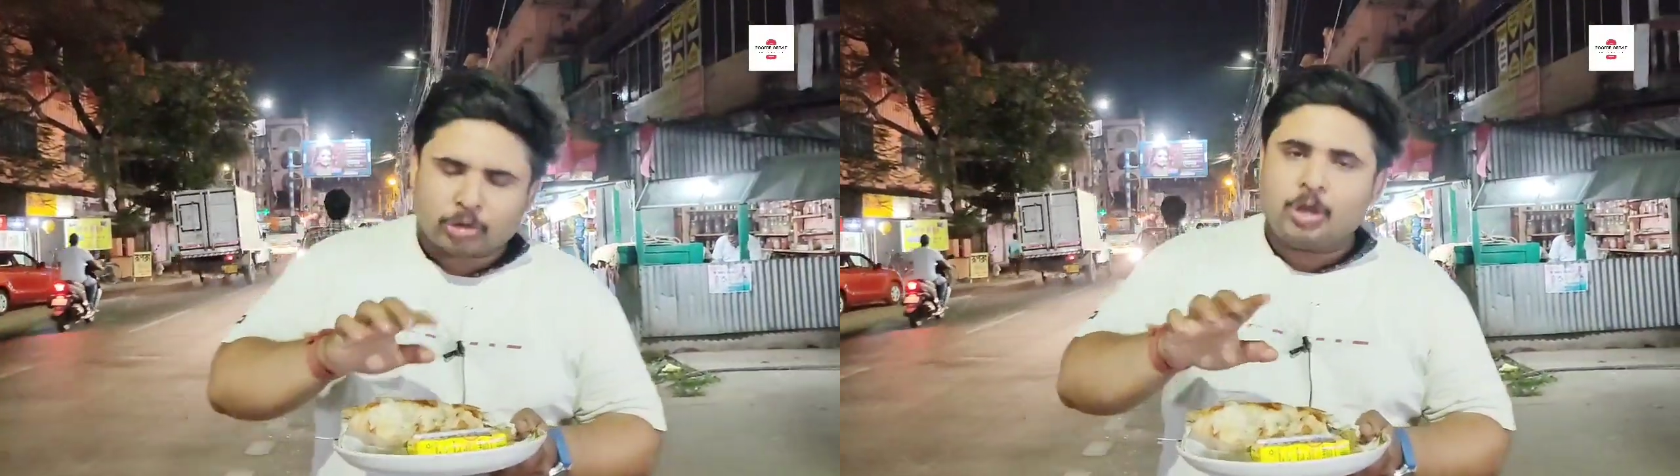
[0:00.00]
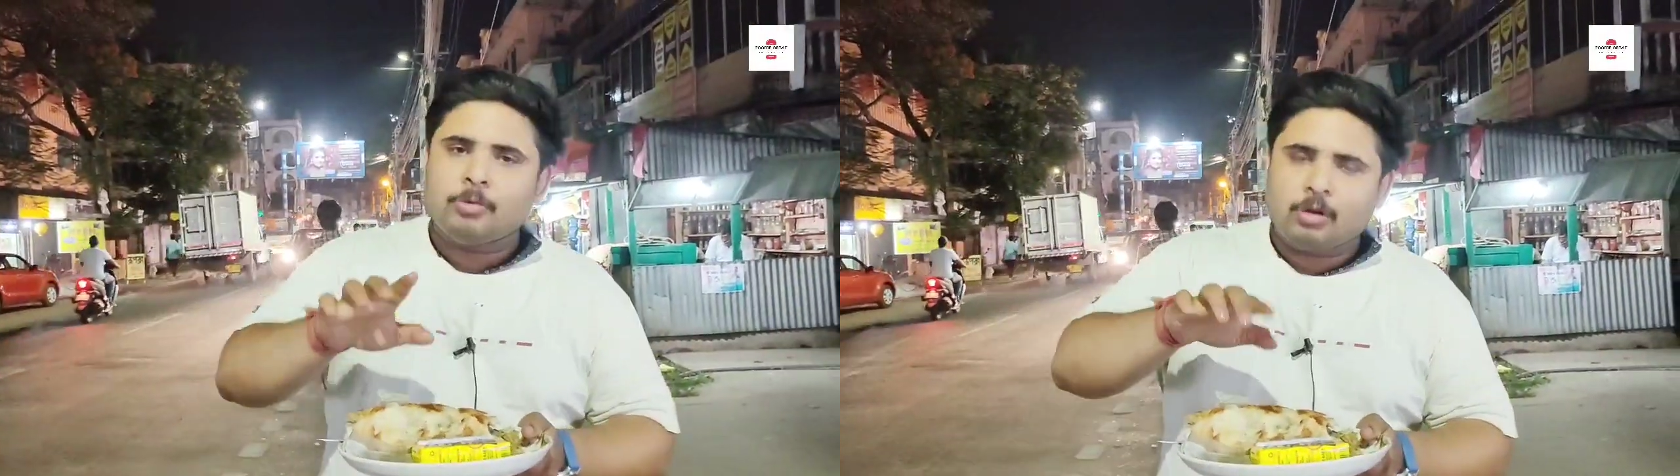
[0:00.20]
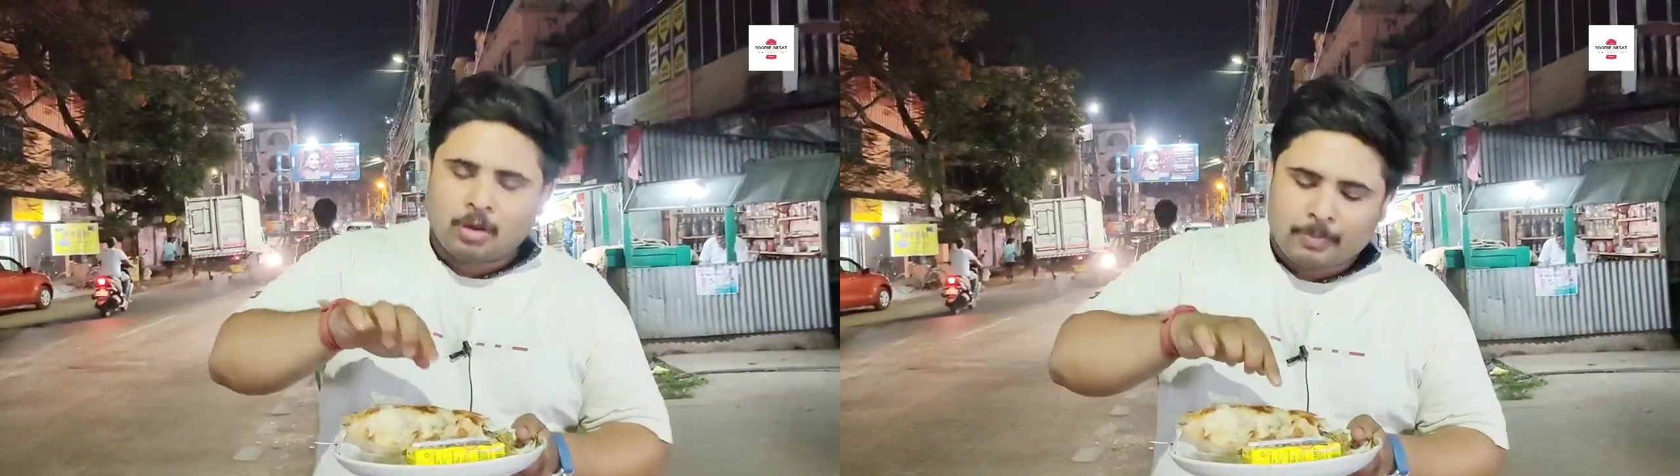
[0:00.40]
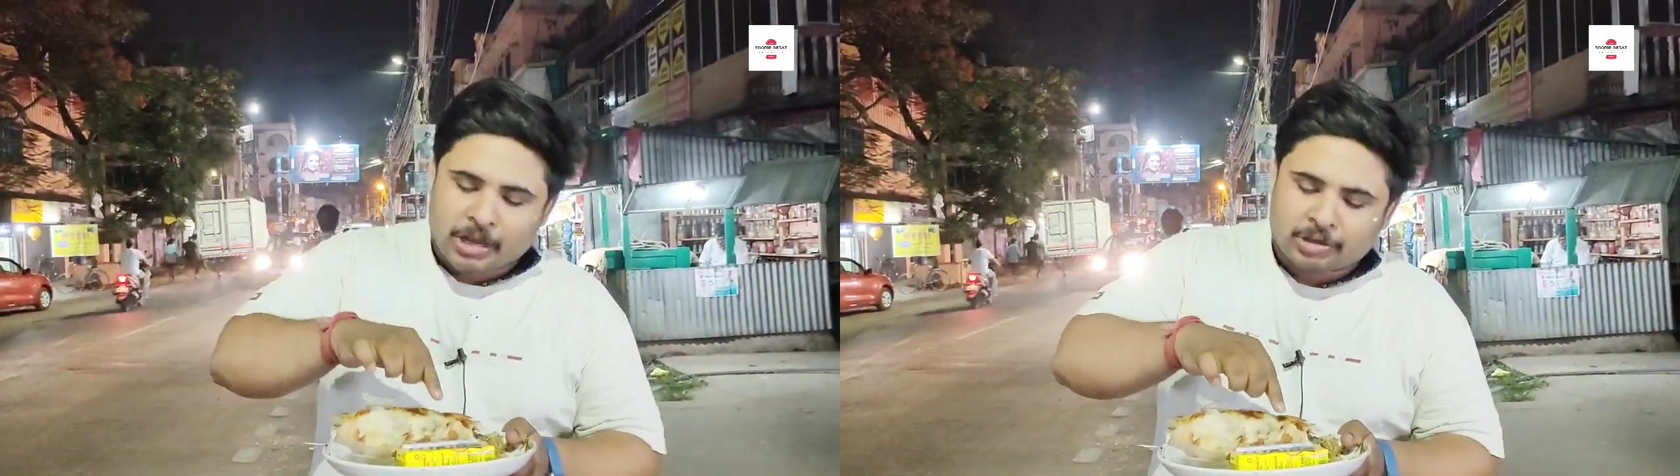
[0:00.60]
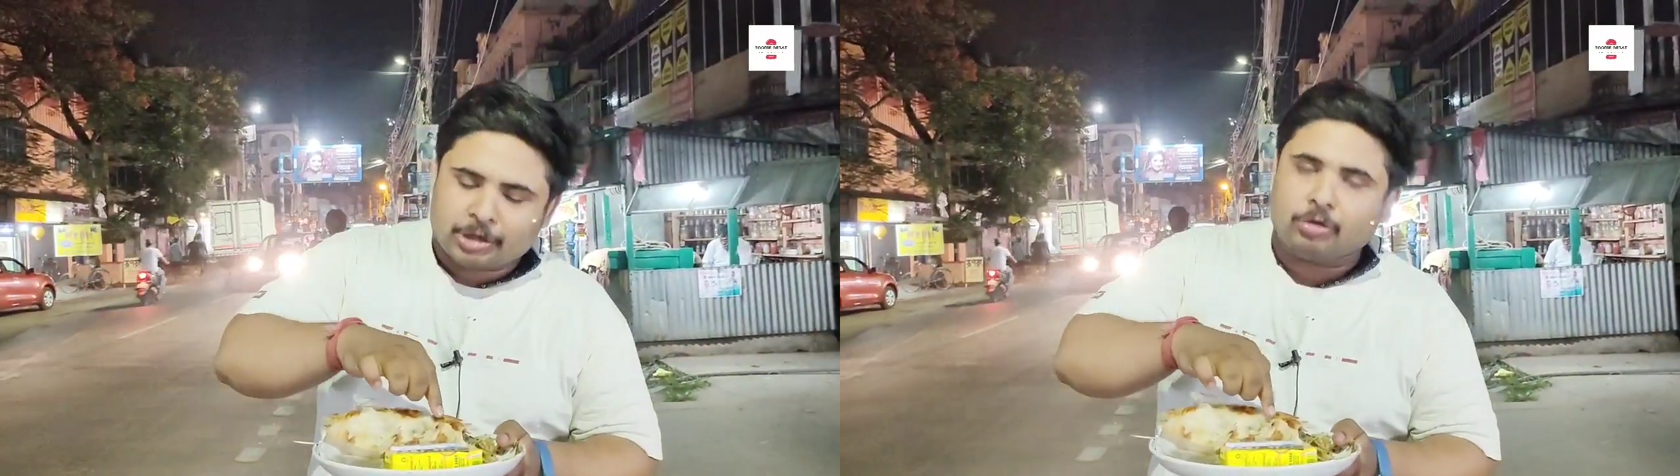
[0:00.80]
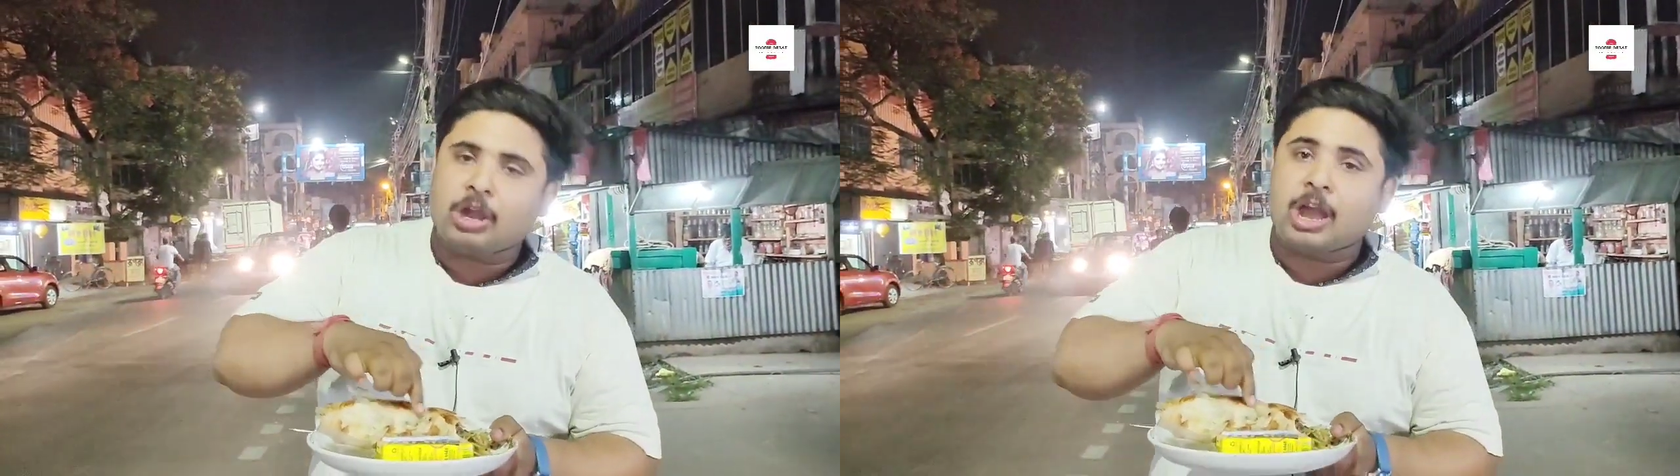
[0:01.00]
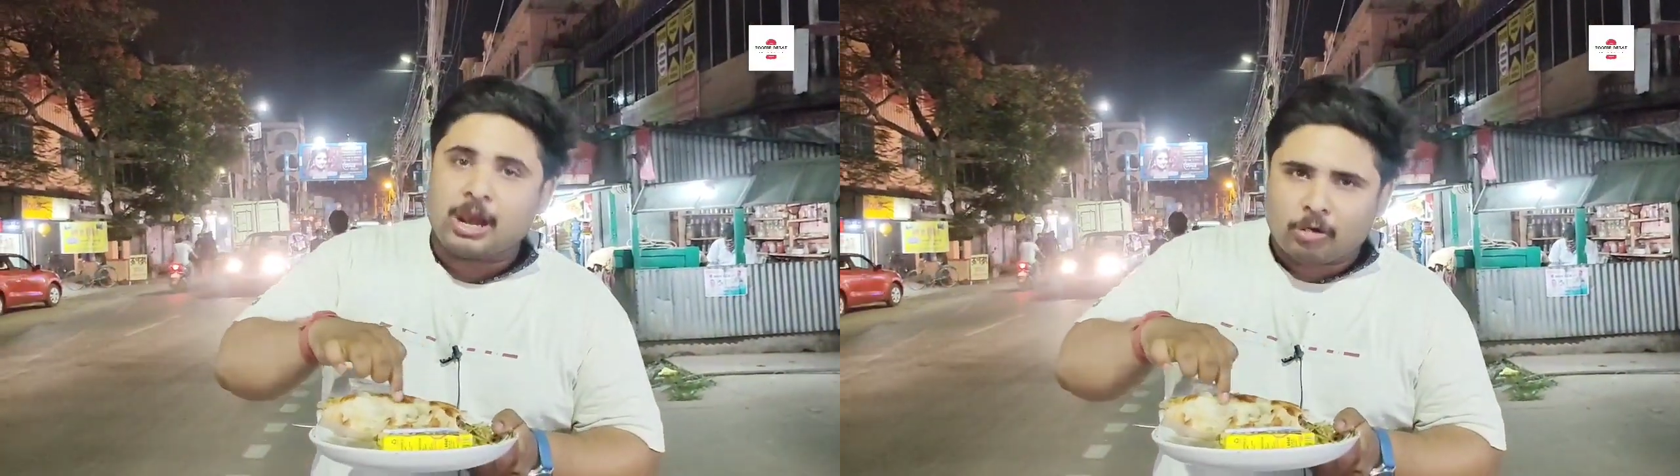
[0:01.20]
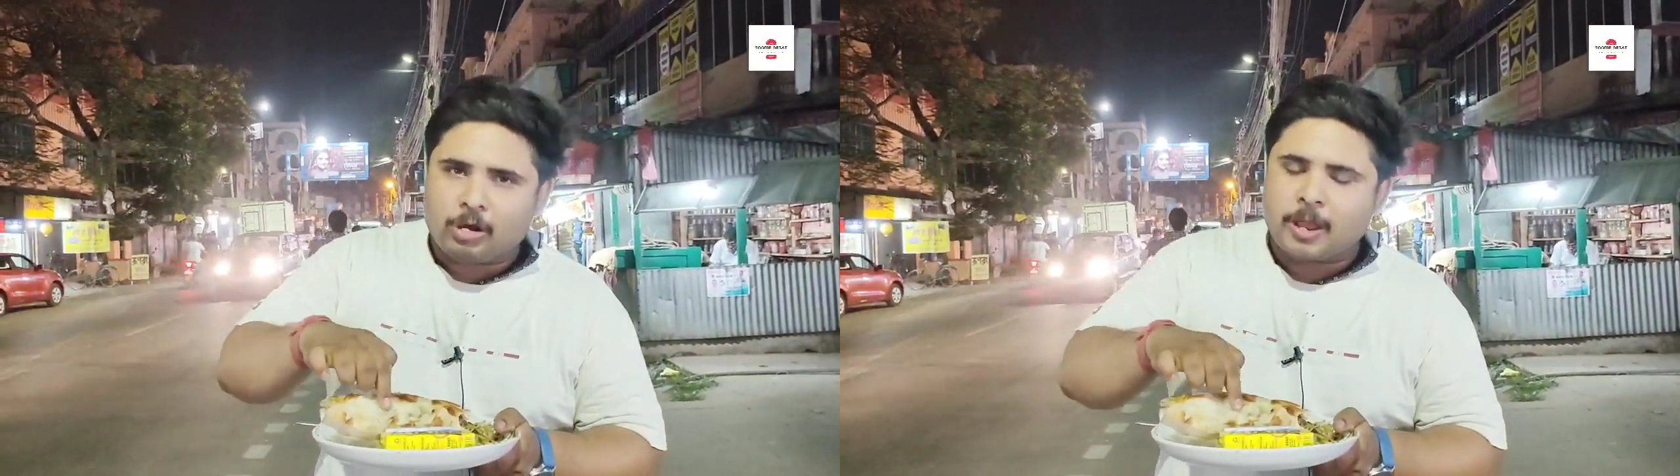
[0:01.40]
প্রথমে বলবো এদিকে একটু খেয়াল